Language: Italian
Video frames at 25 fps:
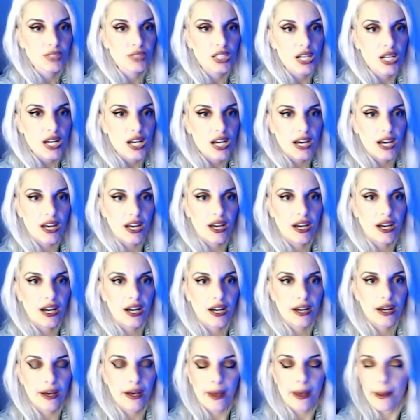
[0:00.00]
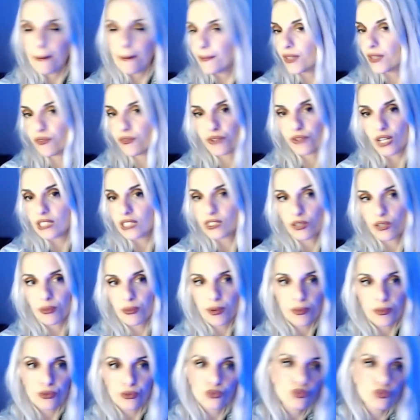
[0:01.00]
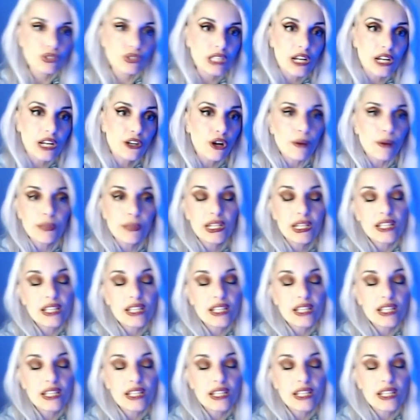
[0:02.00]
Uh, influenzano proprio tutte le nomine